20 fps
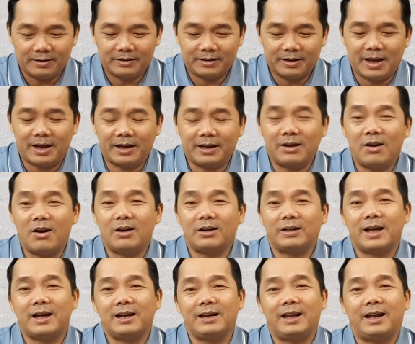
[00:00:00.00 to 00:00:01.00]
Đang
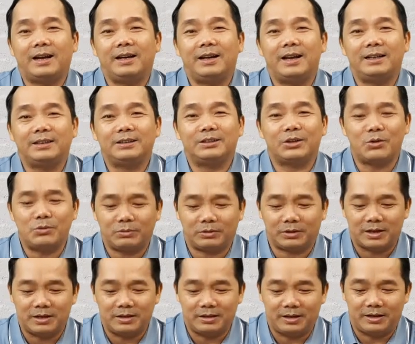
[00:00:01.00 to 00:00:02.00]
ngon, đang lành, đang tốt
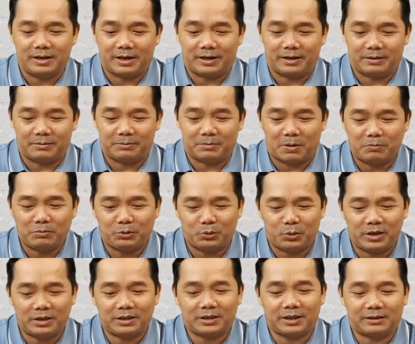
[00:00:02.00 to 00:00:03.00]
tươi như vậy, bỗng
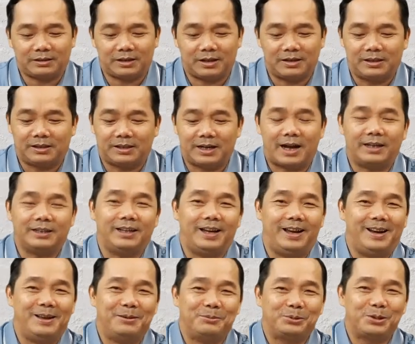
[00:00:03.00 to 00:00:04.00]
chuyển sang từ trần
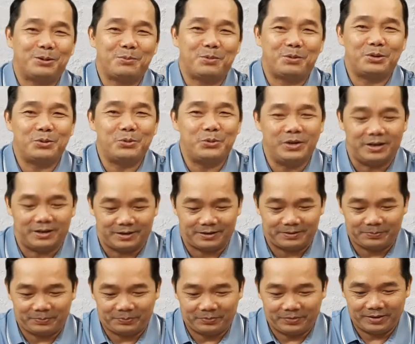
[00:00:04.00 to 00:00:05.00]
thì làm sao mà vui được.
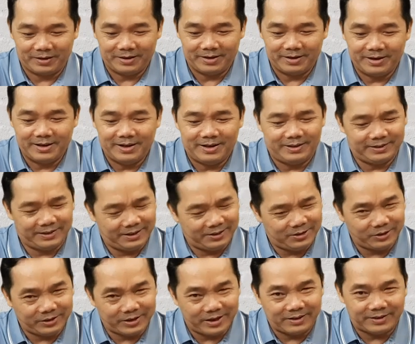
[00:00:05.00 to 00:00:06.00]
Chỉ
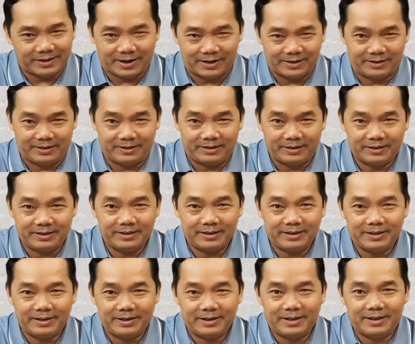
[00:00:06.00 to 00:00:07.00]
có trên trời,
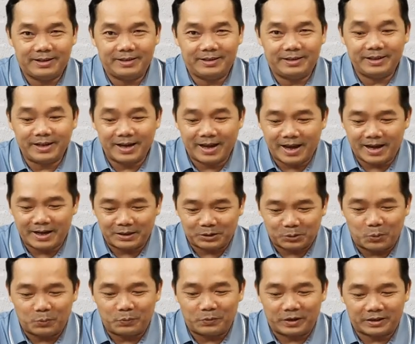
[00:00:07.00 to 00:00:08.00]
những ai
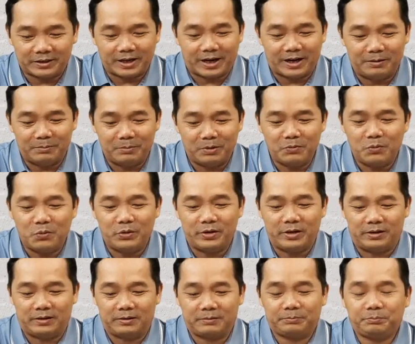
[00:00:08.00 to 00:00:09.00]
thuộc về trời mới vui
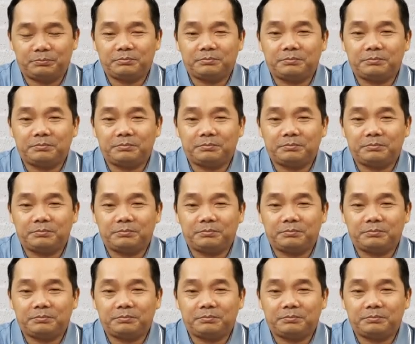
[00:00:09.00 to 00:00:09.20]
được.